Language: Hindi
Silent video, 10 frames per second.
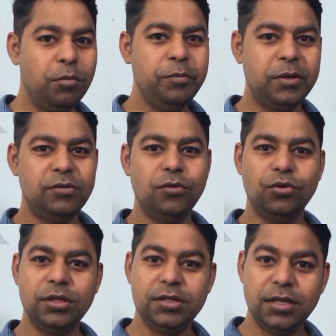कॉमन पासवर्ड
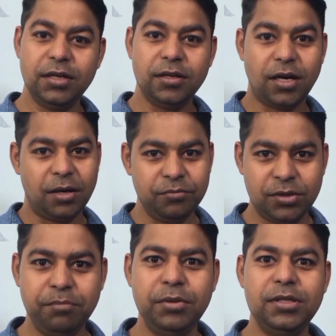होते हैं जिन्हें हम
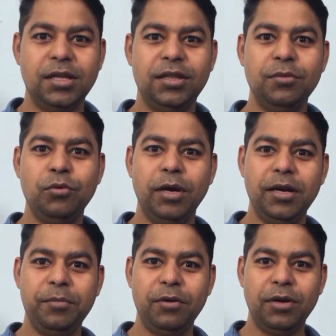सब भी जानते हैं
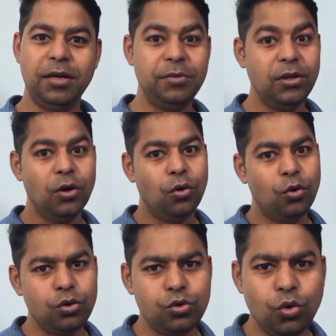मोबाइल रिपेयर वाले भी
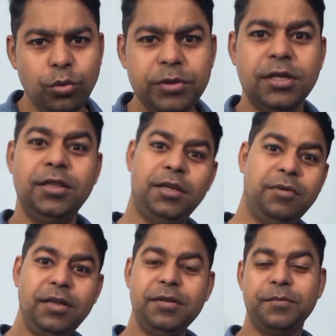और चोर भी जानते हैं
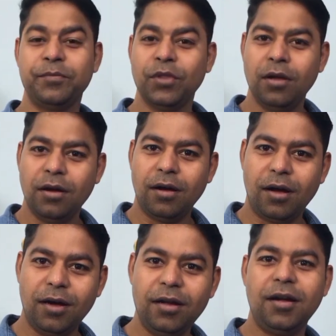भाई
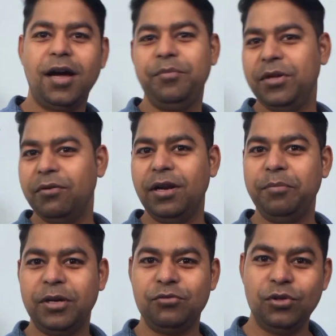अगर आप ये वाले
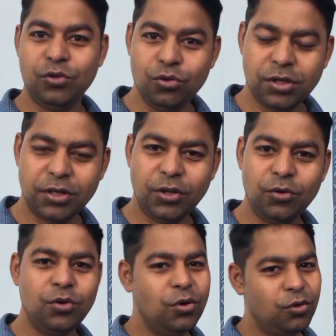पासवर्ड यूज़ करते
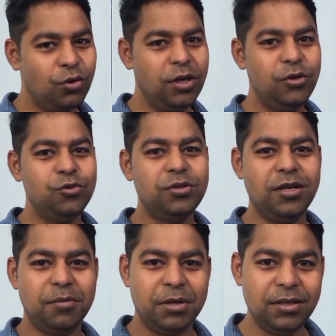हो तो इन्हें यूज़
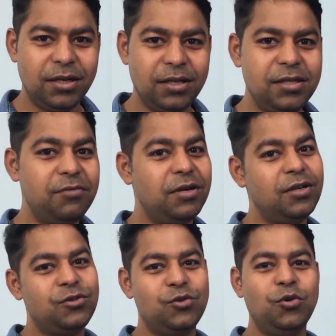करना बंद कर दीजिए
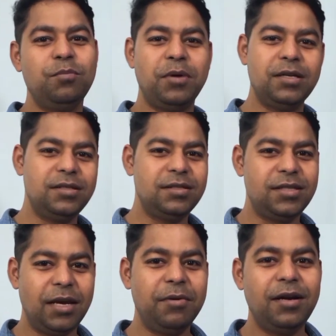वरना चोर पाँच से
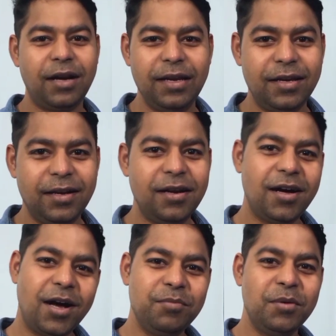छह बार ट्राई करेगा
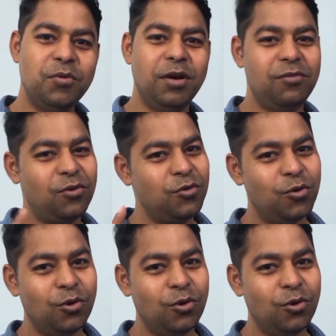आपका मोबाइल फ़ोन